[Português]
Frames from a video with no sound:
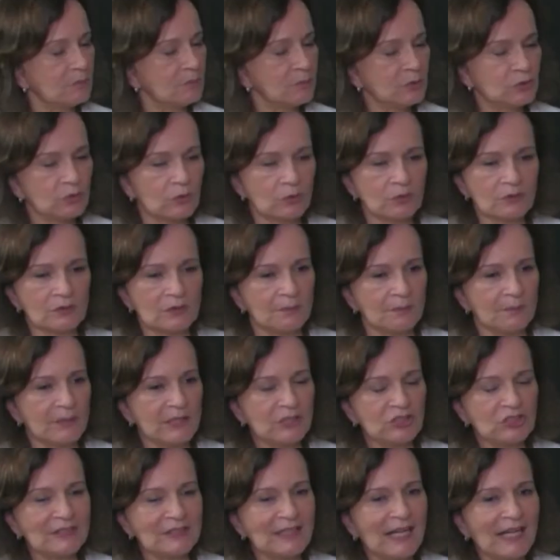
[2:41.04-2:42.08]

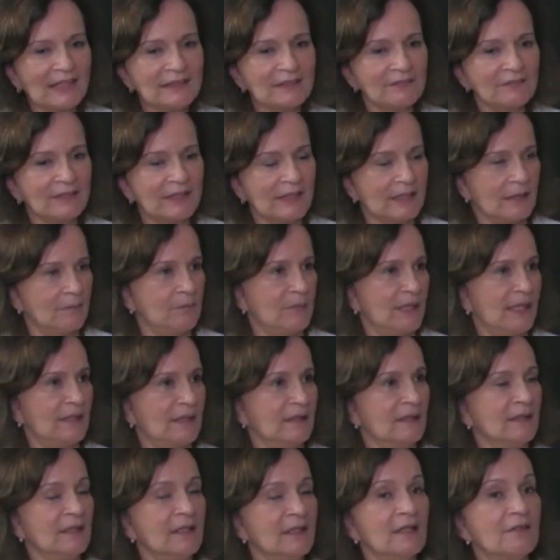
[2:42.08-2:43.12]
absolutamente nada vai
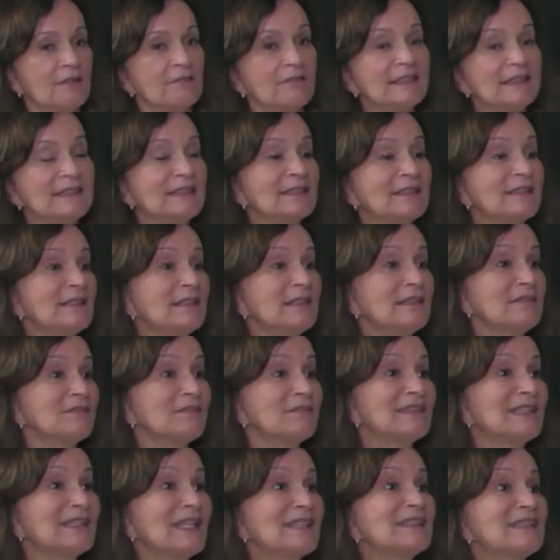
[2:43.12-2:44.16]
acabar. Vai se vai
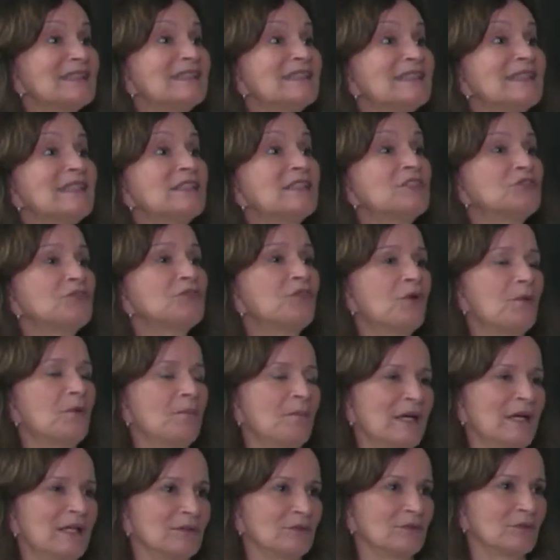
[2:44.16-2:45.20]
estar tá se
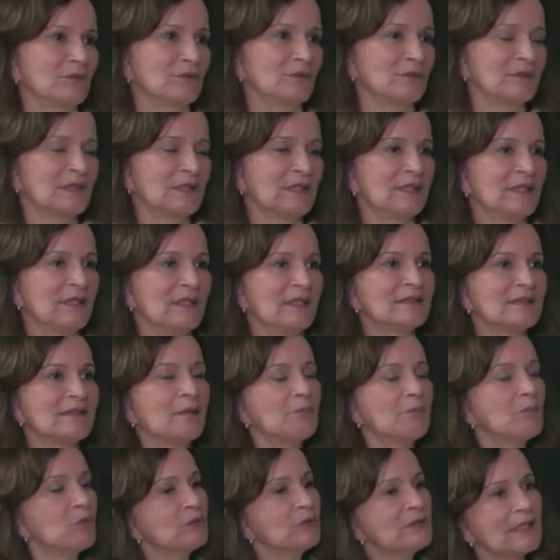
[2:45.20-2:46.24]
transformando. Está uhum. Tá
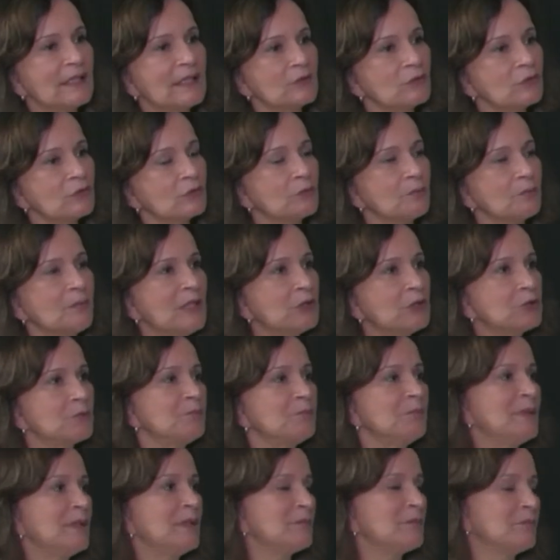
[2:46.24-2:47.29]
mudando do mesmo
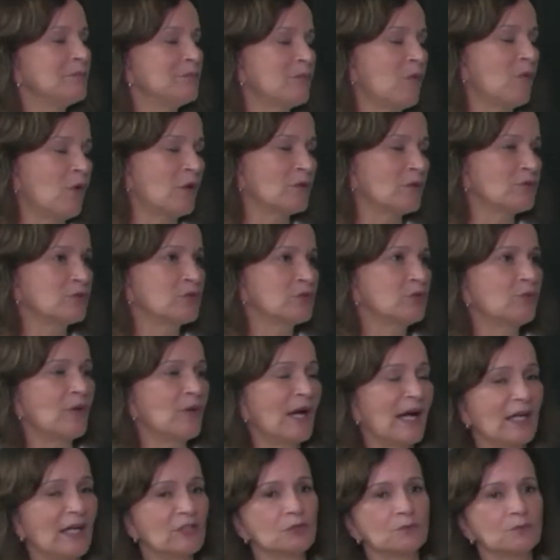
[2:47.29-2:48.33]
modo que o
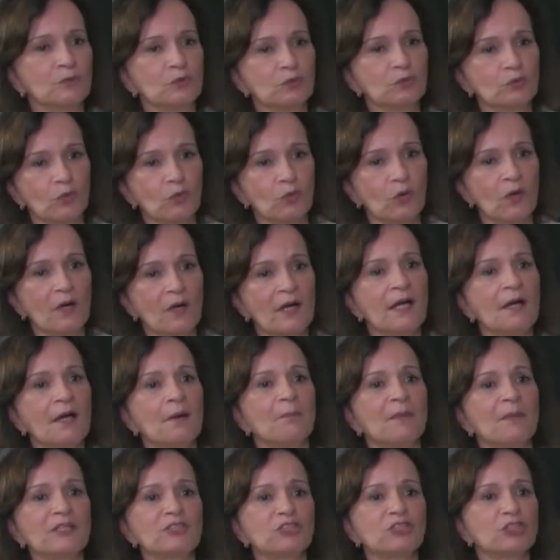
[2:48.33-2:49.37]
rádio mudou,
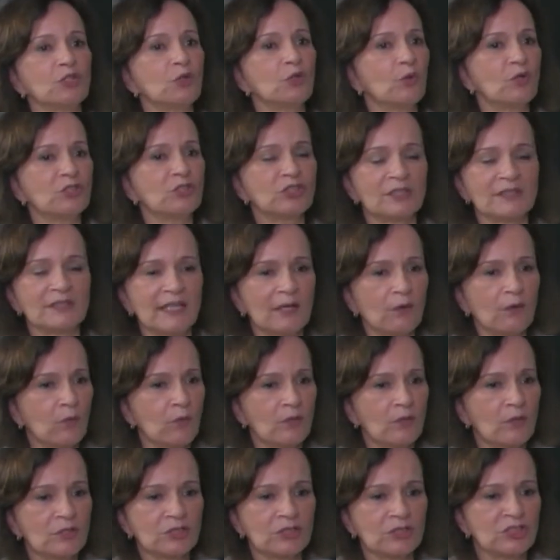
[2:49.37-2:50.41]
mas que hoje até
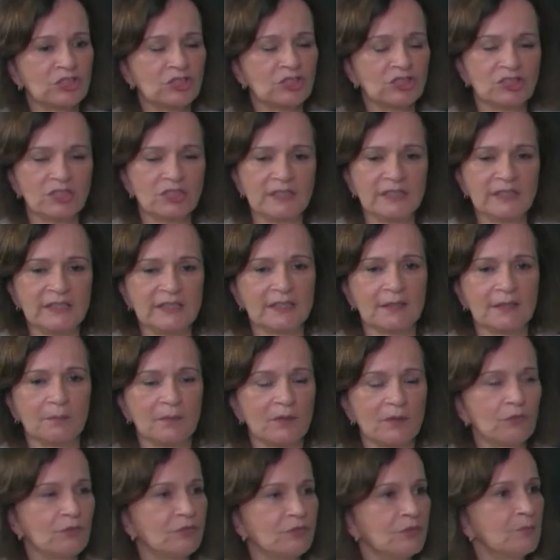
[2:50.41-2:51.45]
hoje a gente liga
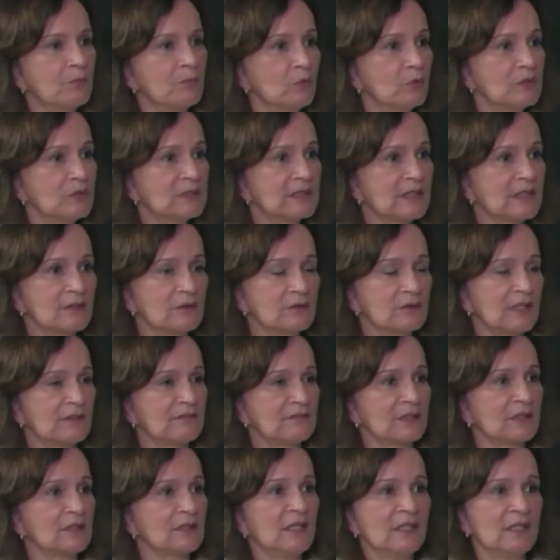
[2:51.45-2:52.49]
para ouvir música. Eu
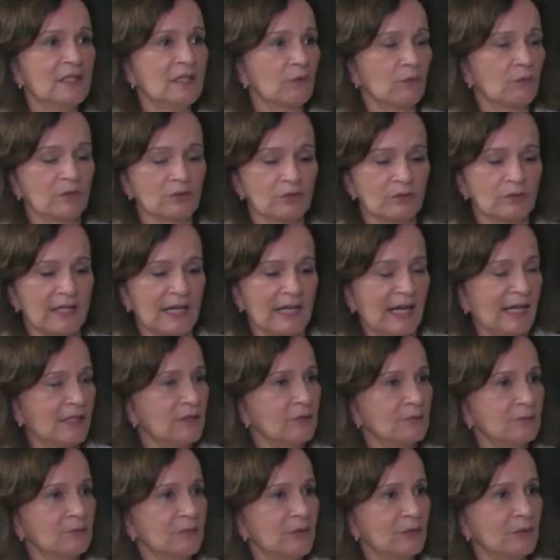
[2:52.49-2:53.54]
estava quando cai
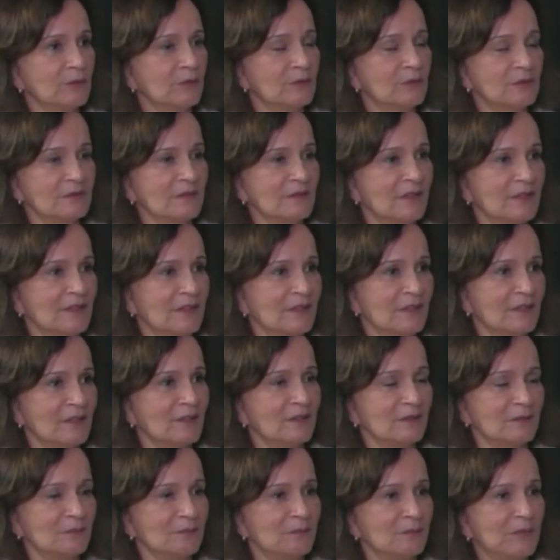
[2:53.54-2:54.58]
o meu uhum
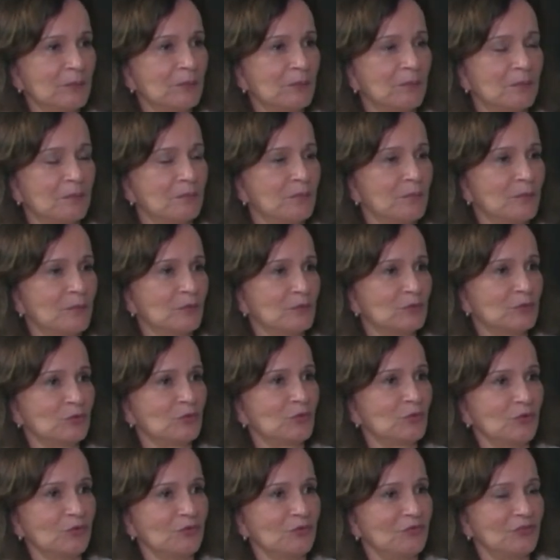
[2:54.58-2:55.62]
meu
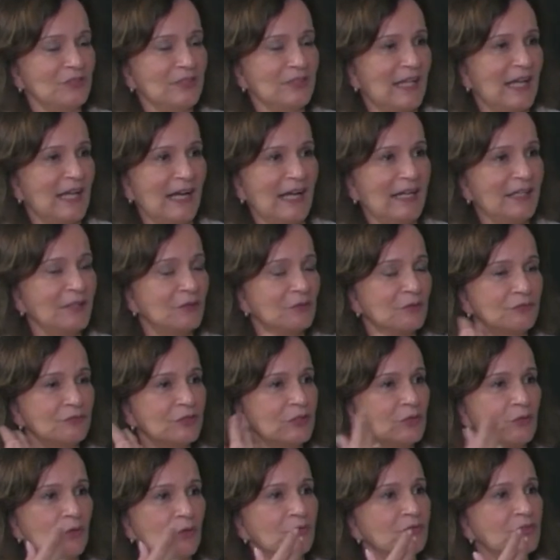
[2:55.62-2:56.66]
Bluetooth lá, eu
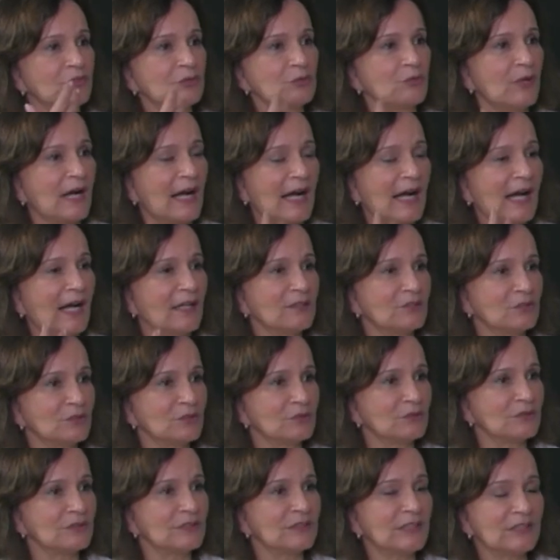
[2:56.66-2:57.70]
fico ouvindo
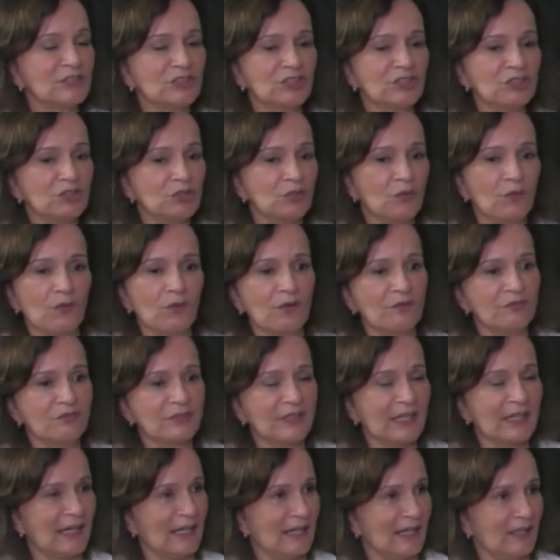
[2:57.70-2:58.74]
rádio e a gente uhum. ouve
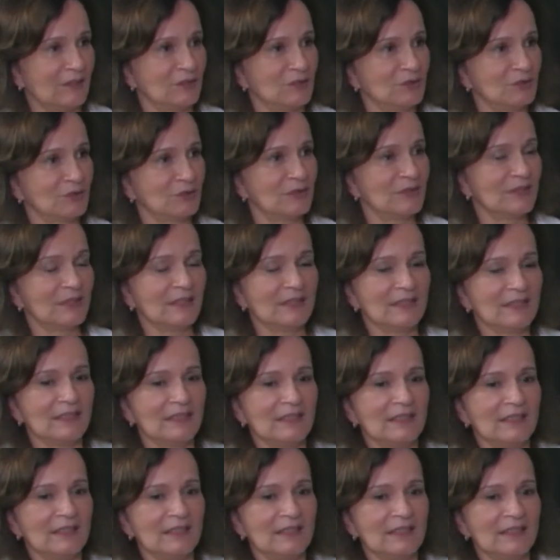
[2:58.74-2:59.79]
rádio.
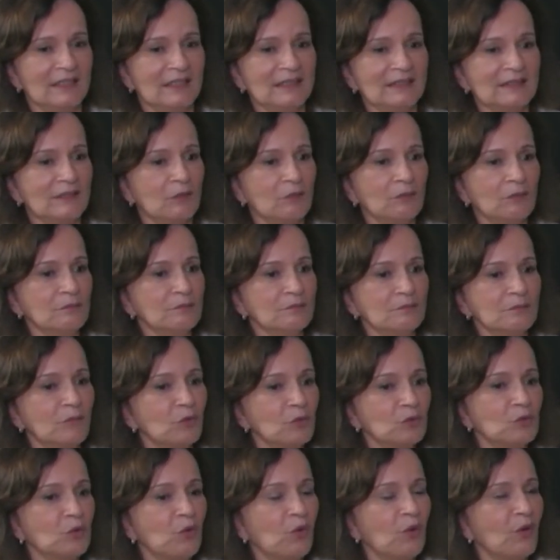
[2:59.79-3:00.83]
Então
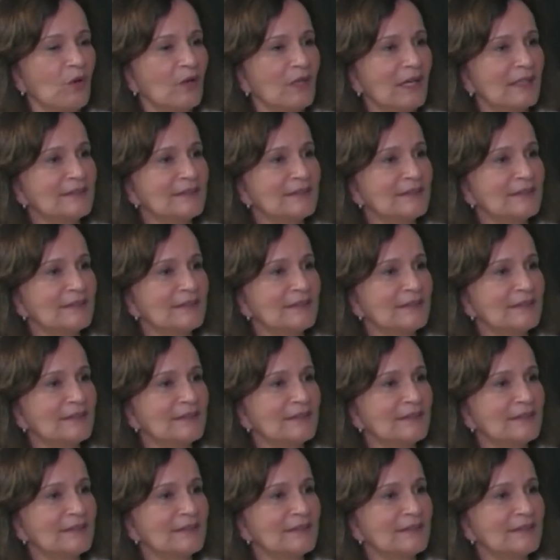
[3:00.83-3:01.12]
mudou. A